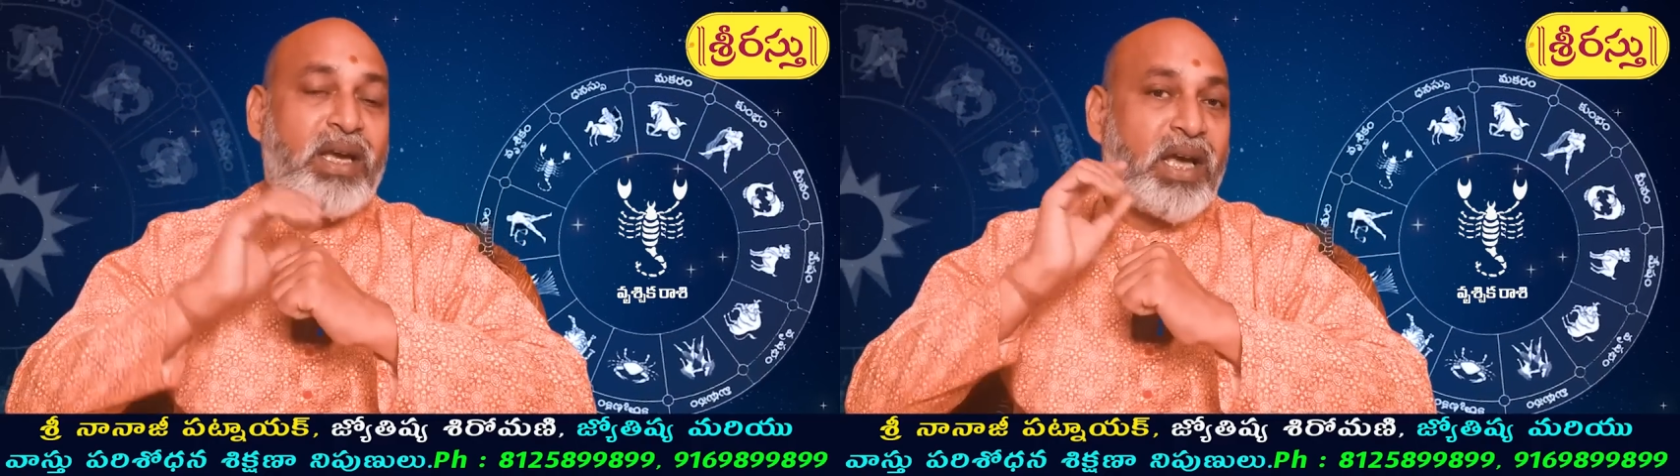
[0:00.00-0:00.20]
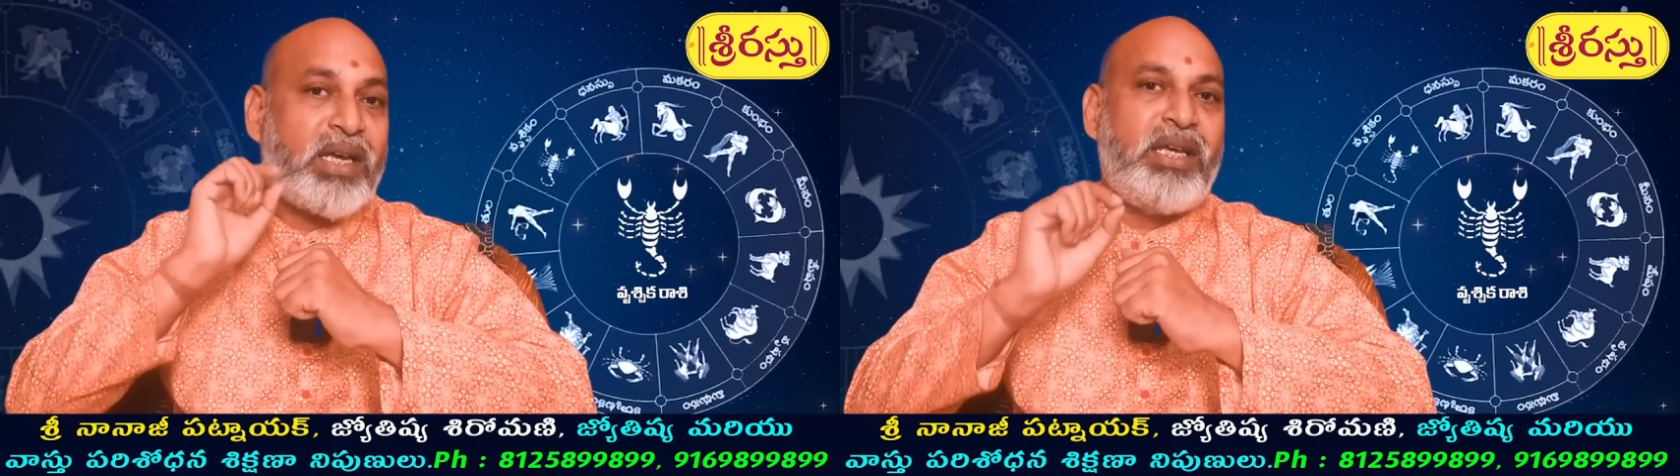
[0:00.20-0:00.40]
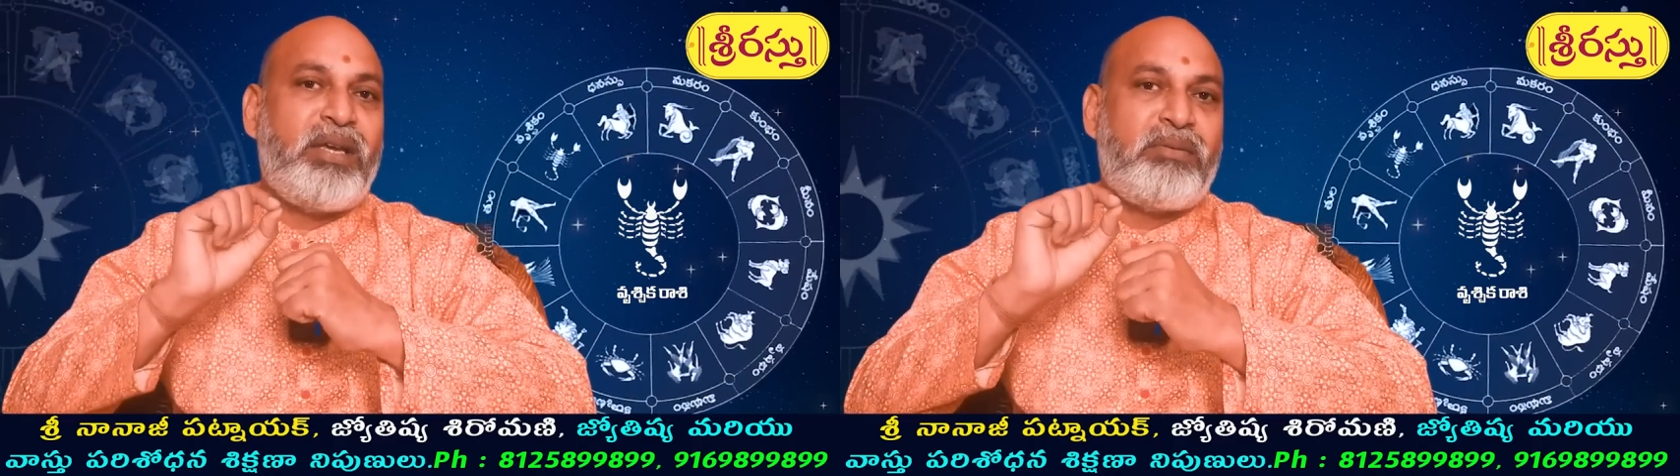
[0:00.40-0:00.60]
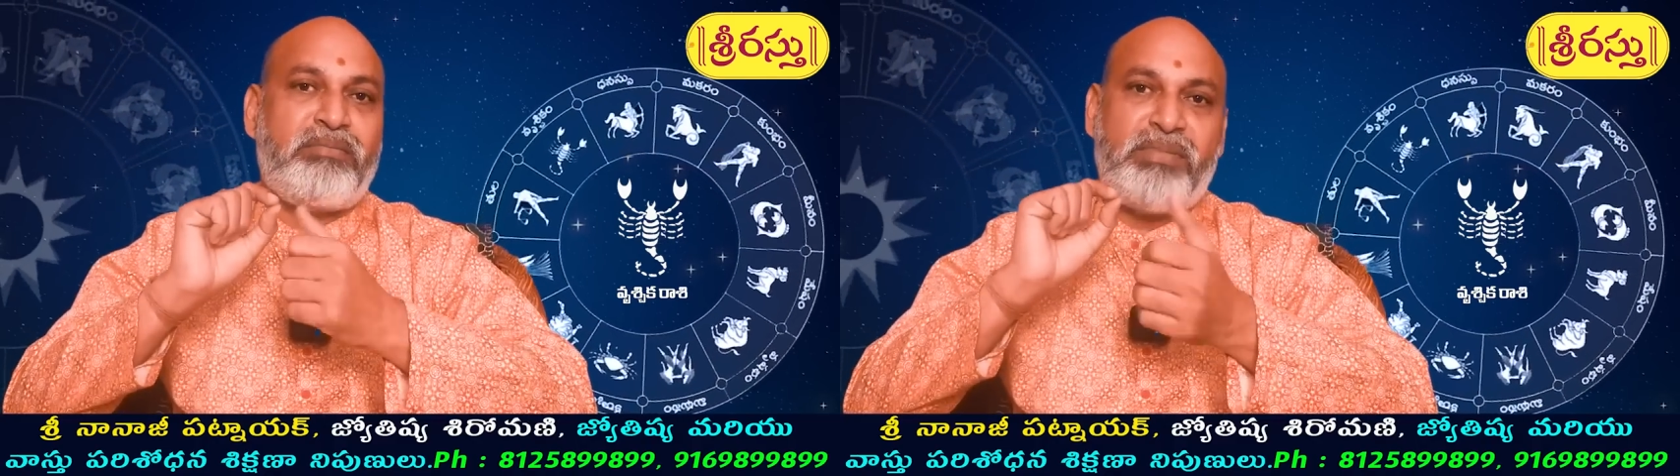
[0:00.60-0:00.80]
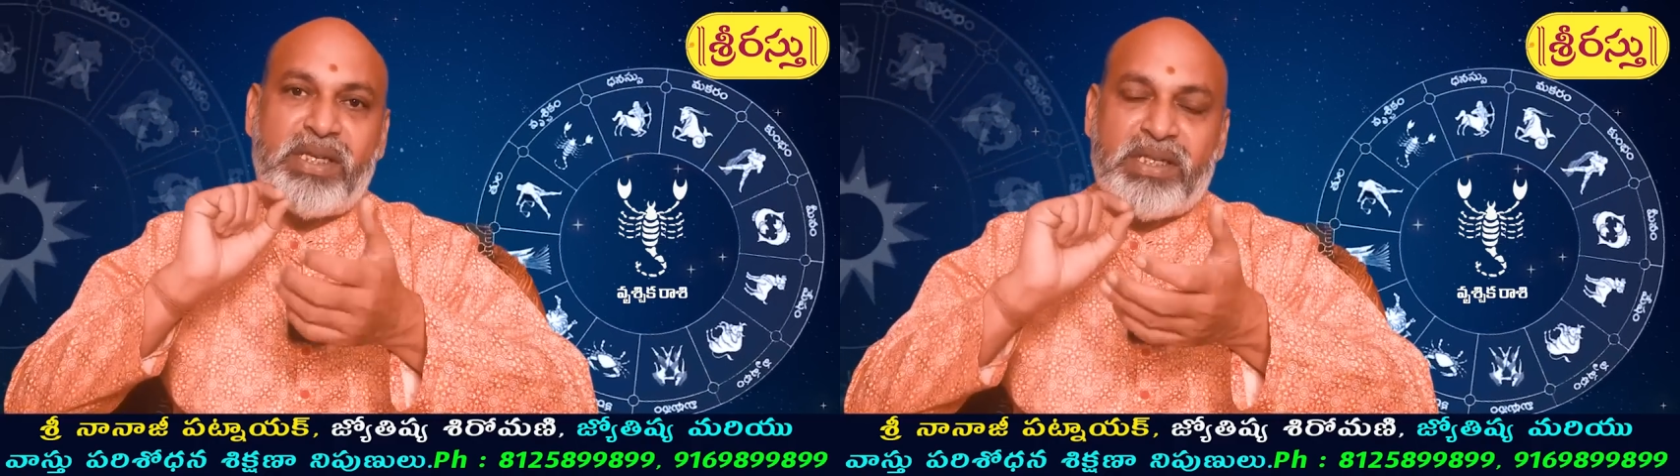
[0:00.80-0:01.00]
కానీ
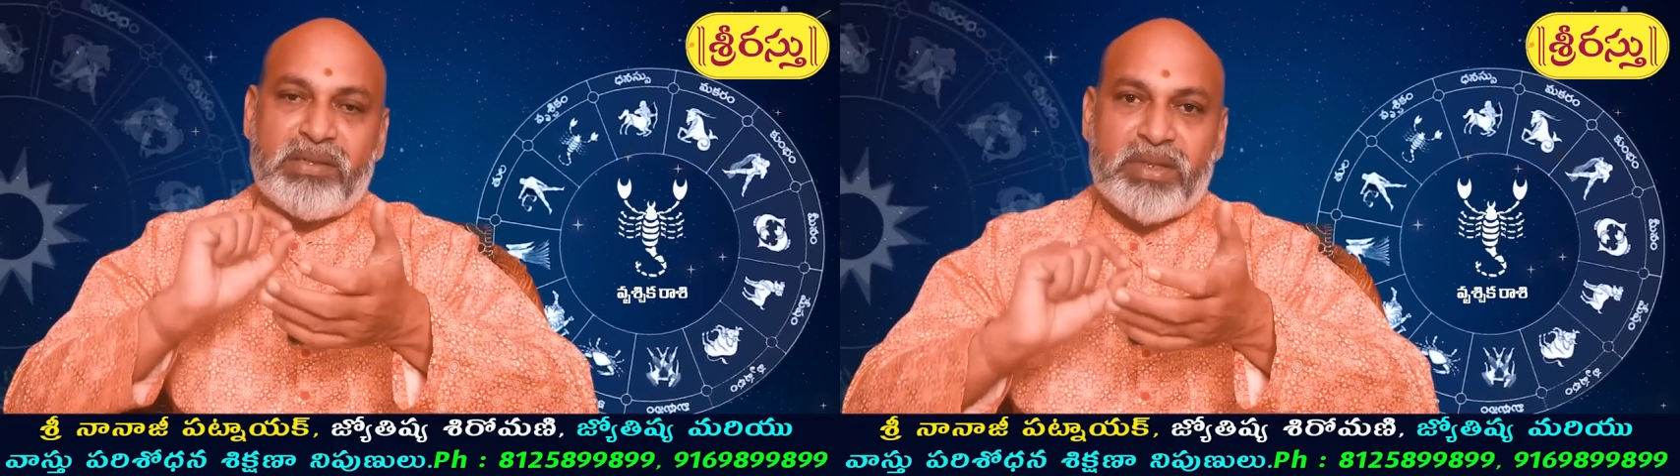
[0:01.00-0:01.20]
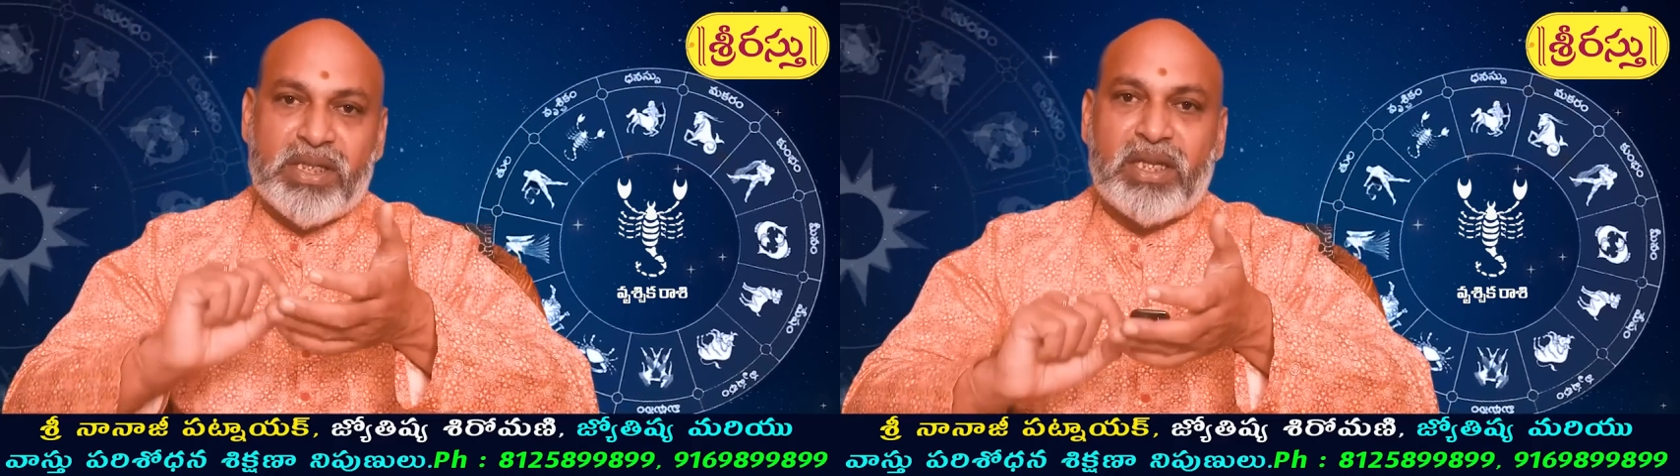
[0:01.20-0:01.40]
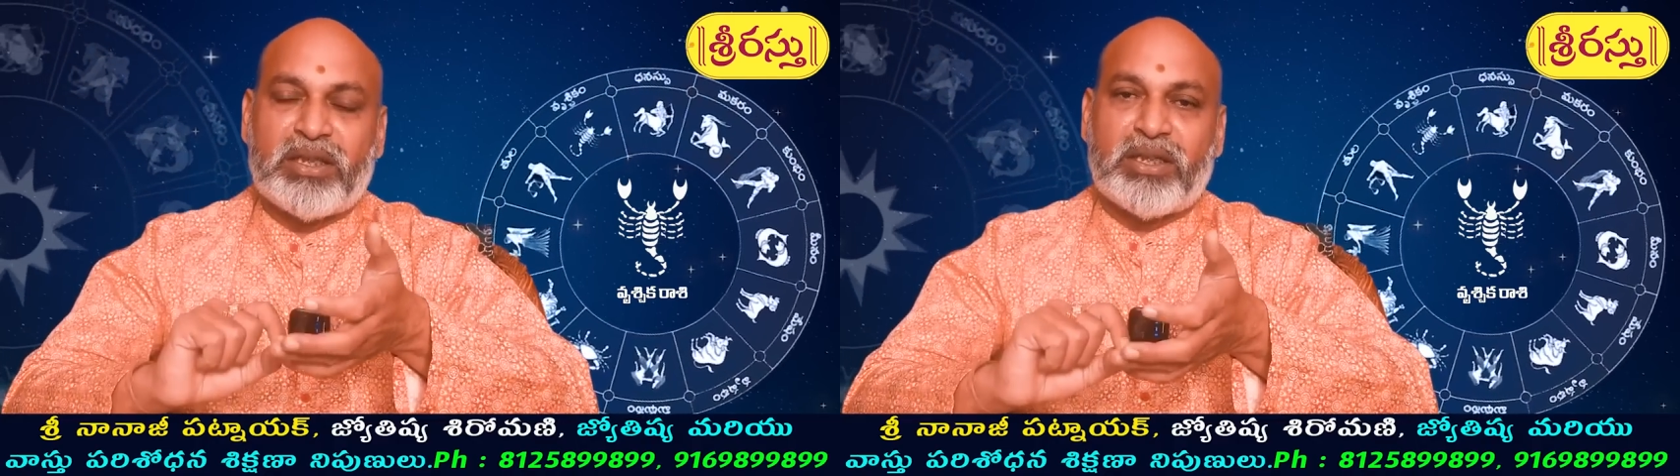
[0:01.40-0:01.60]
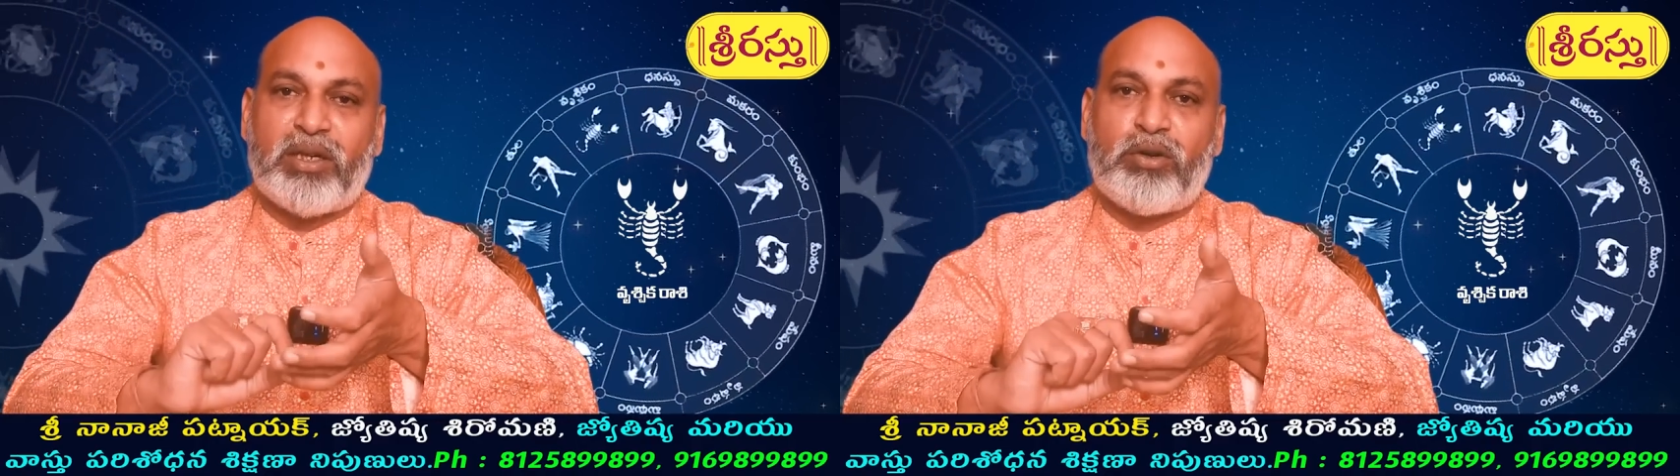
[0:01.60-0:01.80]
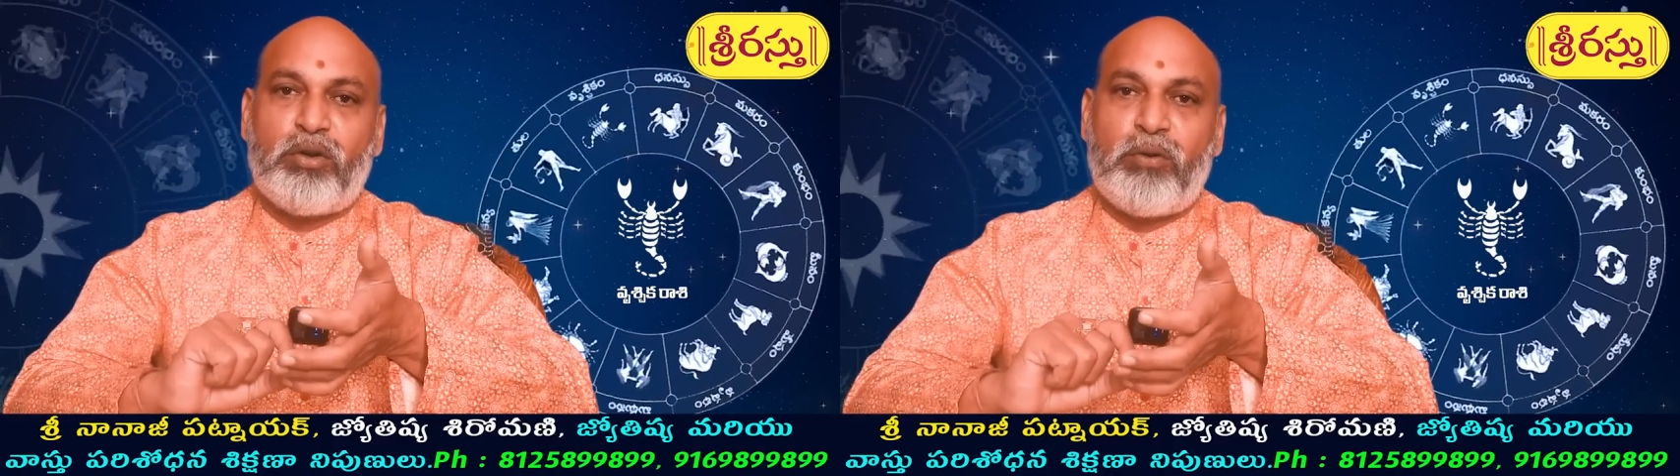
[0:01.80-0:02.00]
మీ
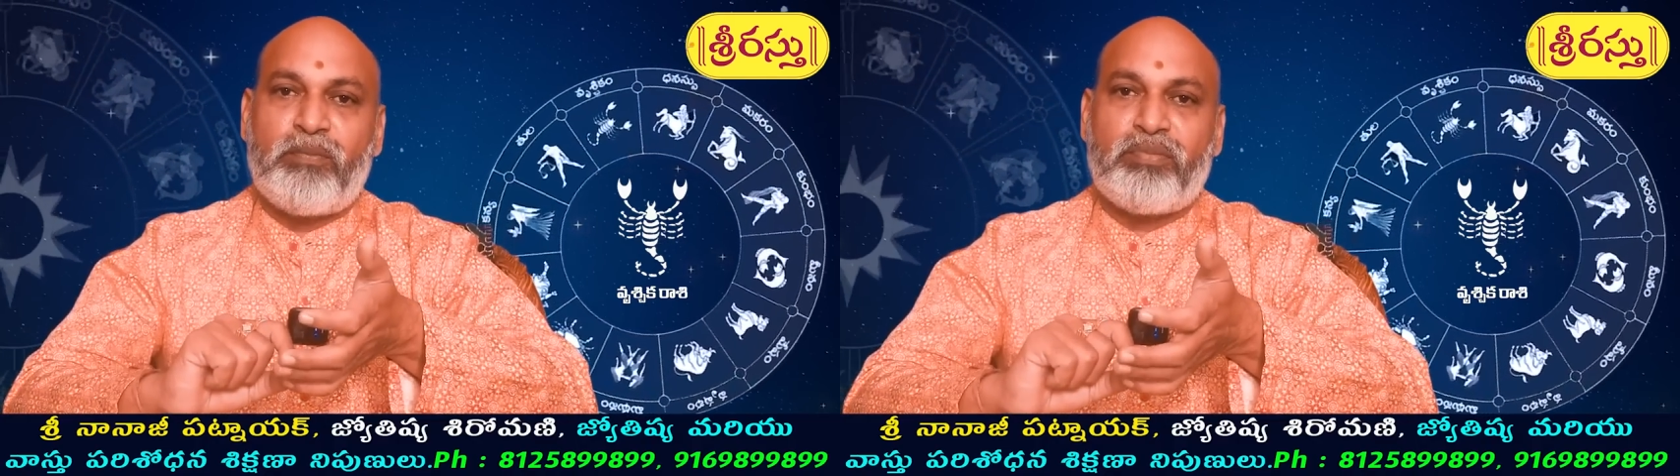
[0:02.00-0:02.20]
జన్మజాతకంలో